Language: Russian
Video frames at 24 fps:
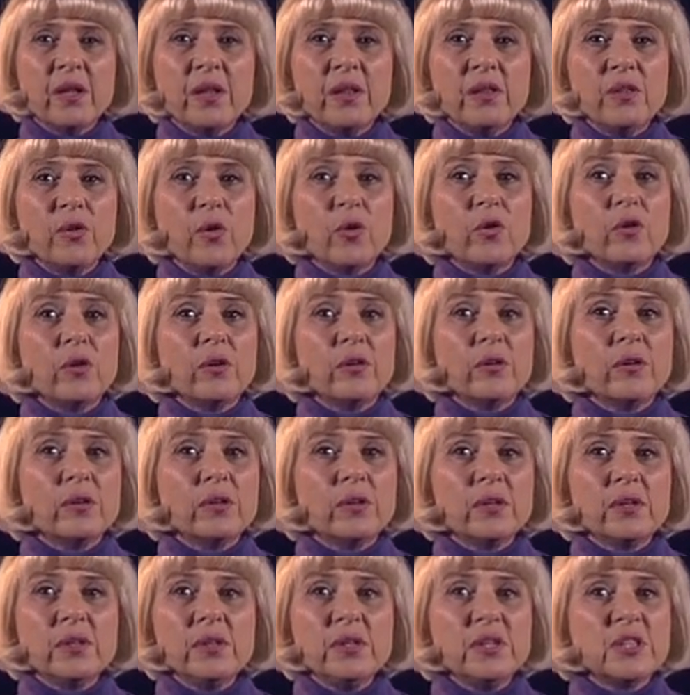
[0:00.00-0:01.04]
но
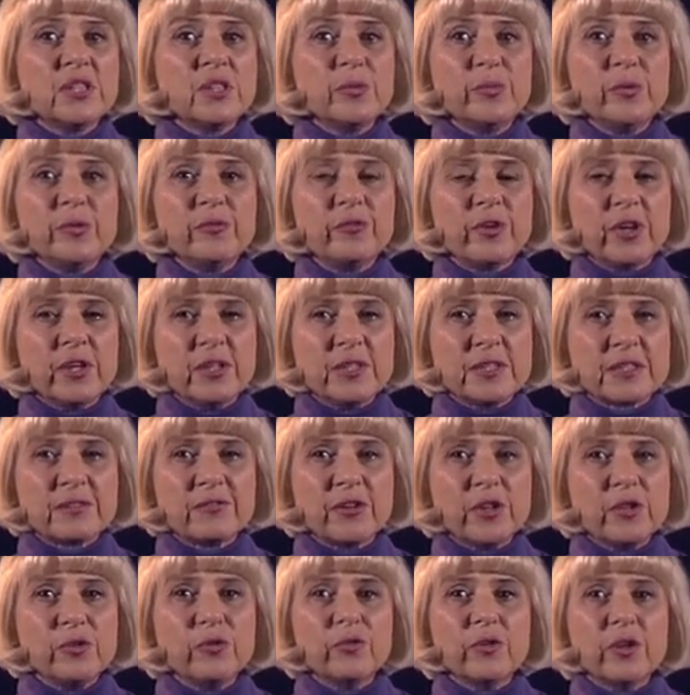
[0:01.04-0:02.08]
не забывает
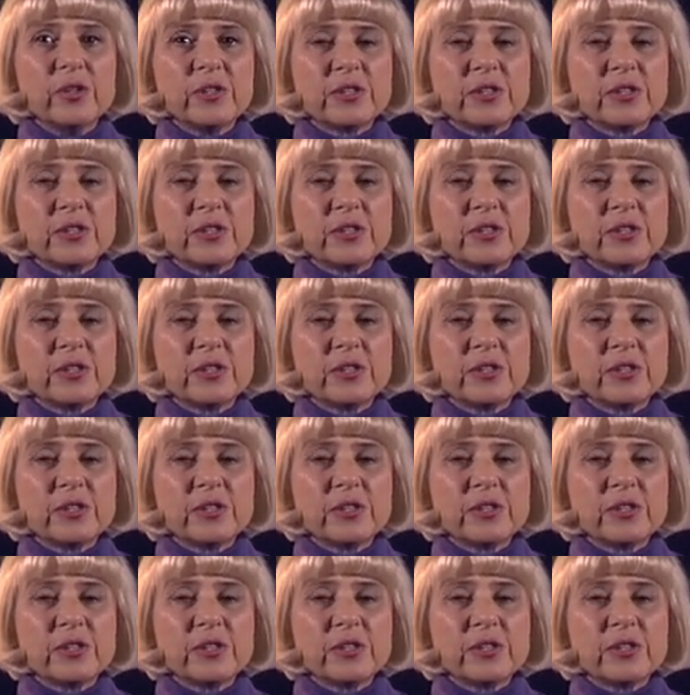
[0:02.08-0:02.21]
свою,